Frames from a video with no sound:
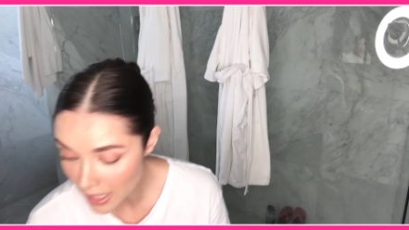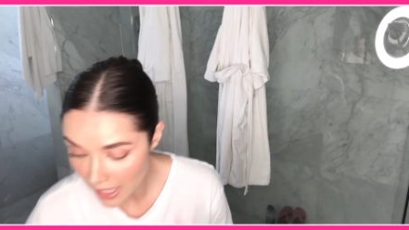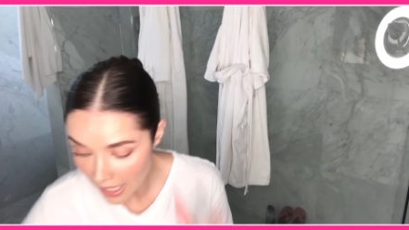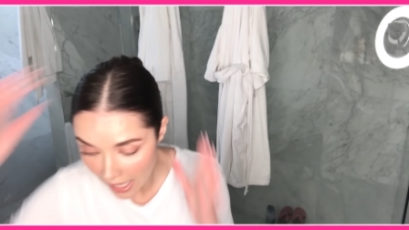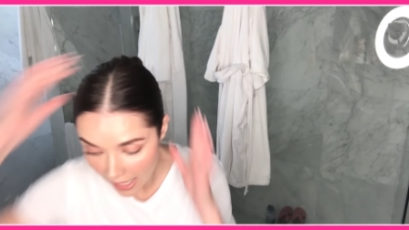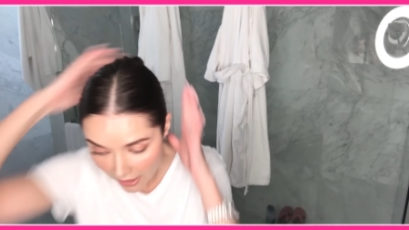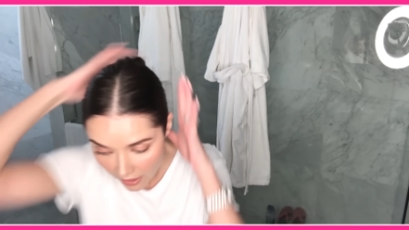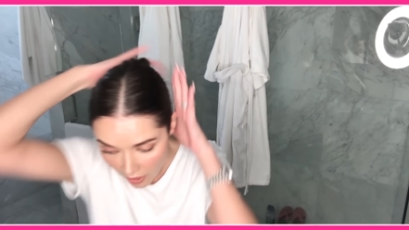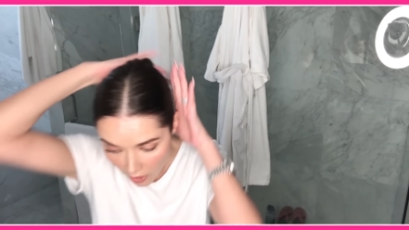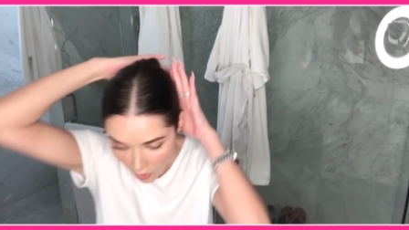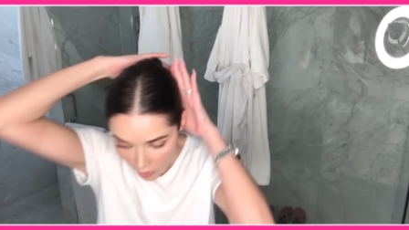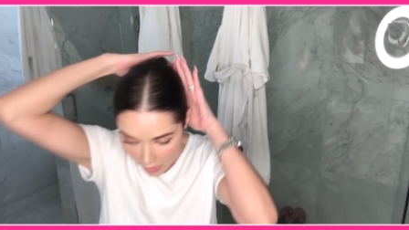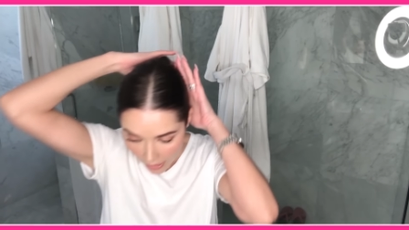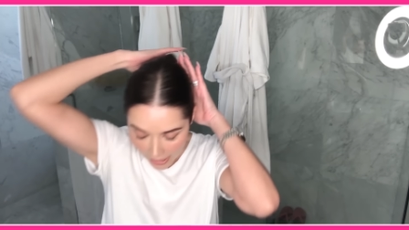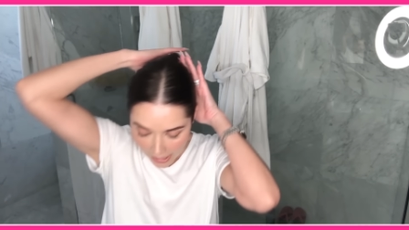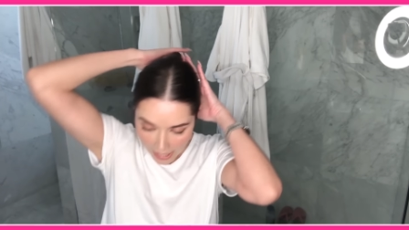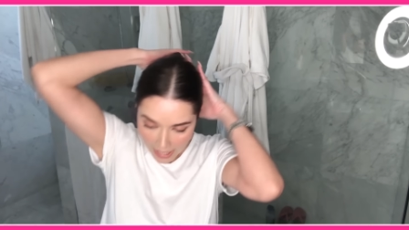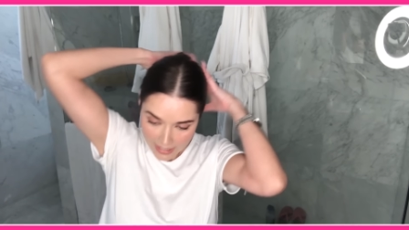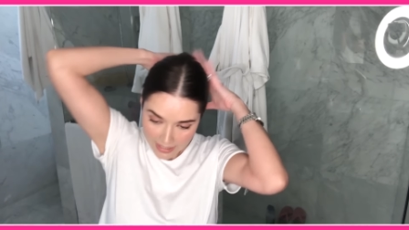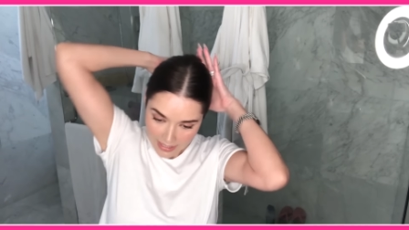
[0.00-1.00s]
bañar, lo
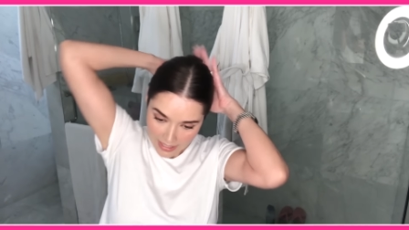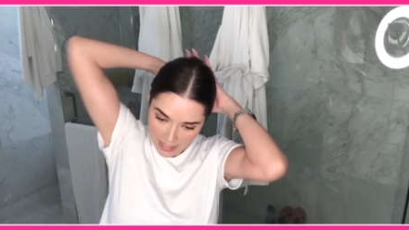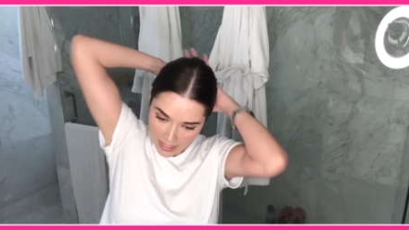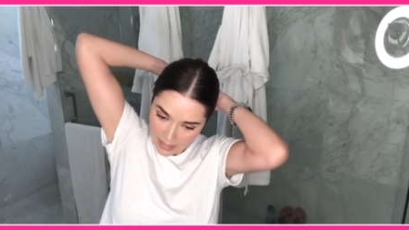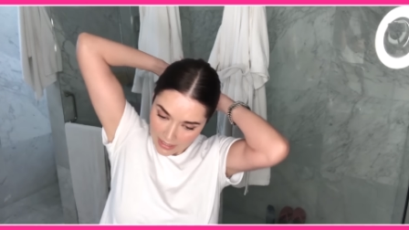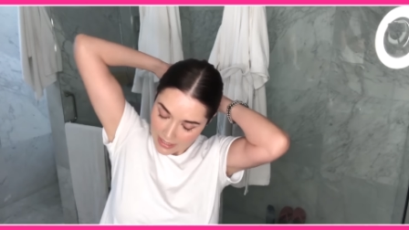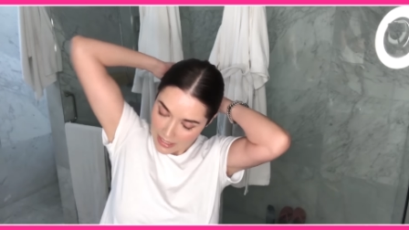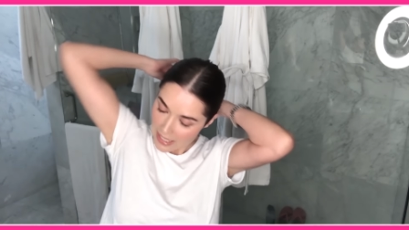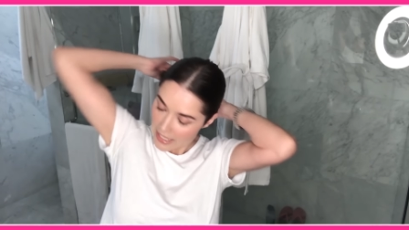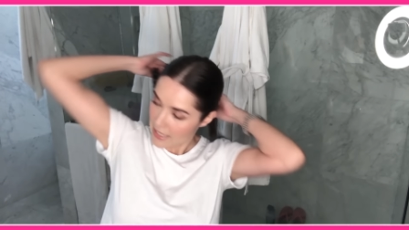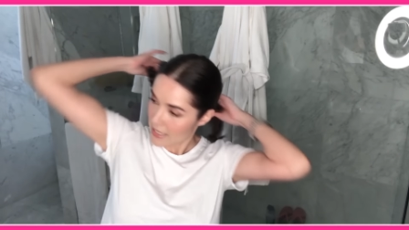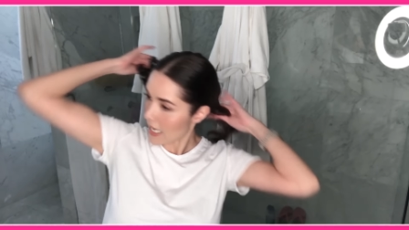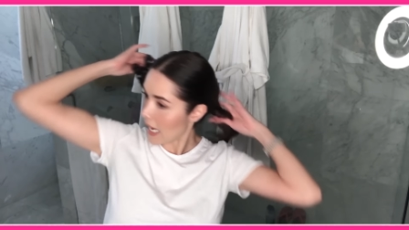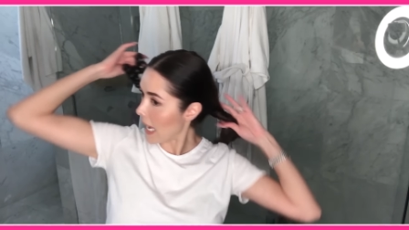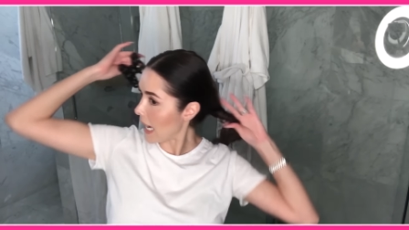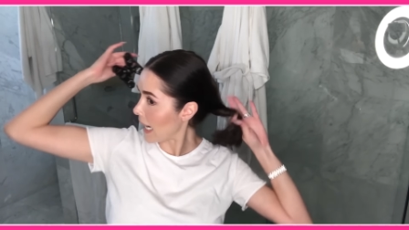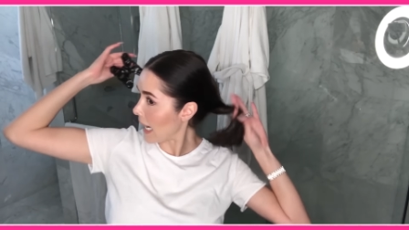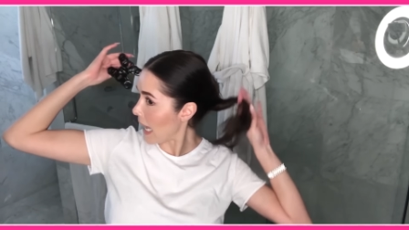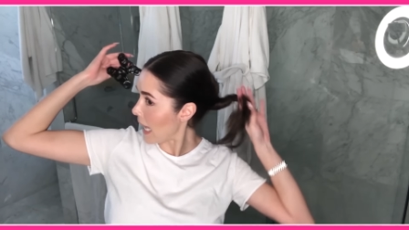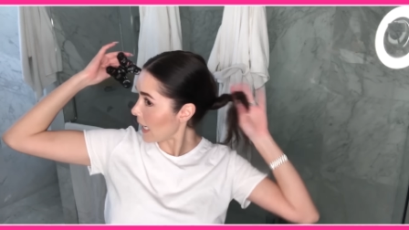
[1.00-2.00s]
que haces es
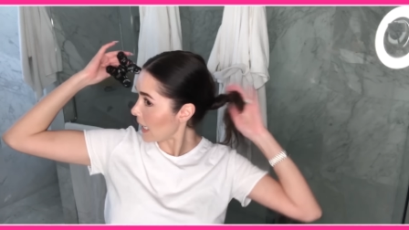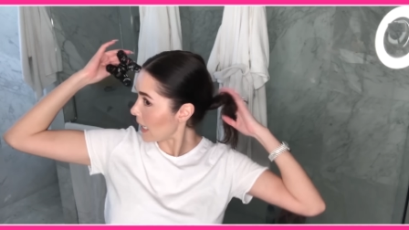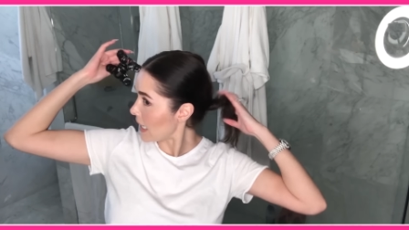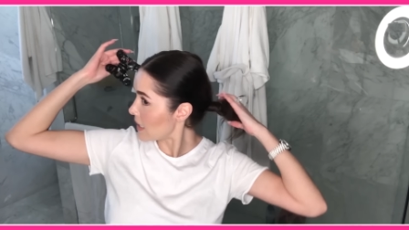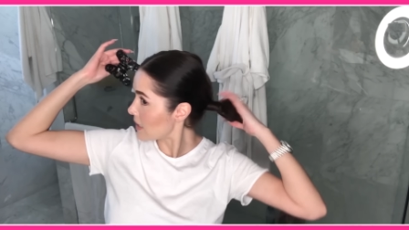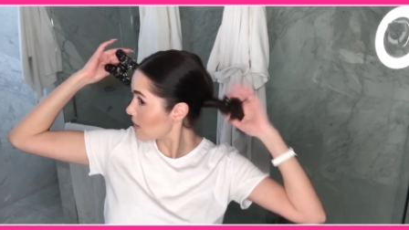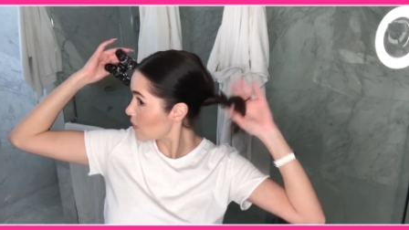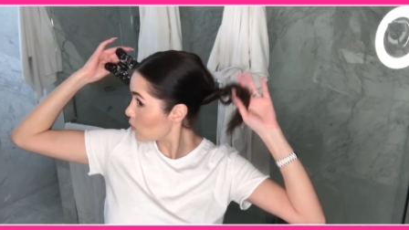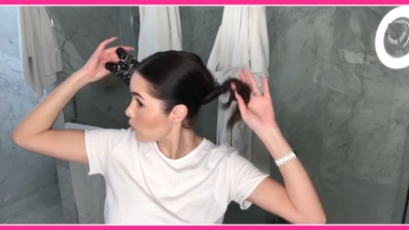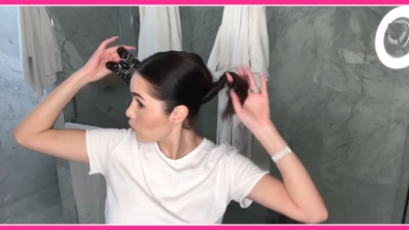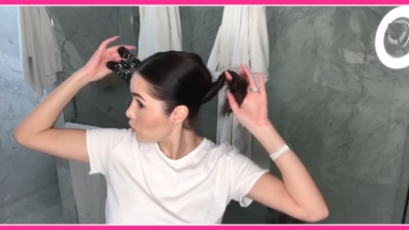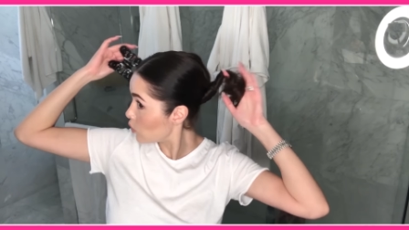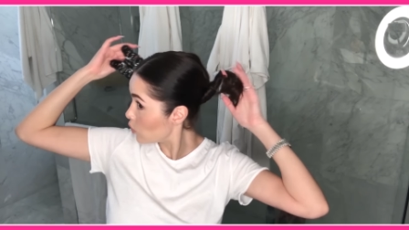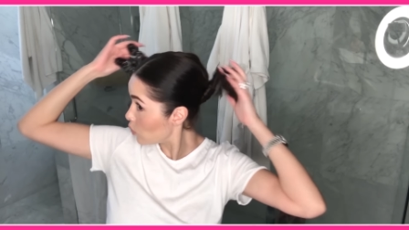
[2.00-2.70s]
agarras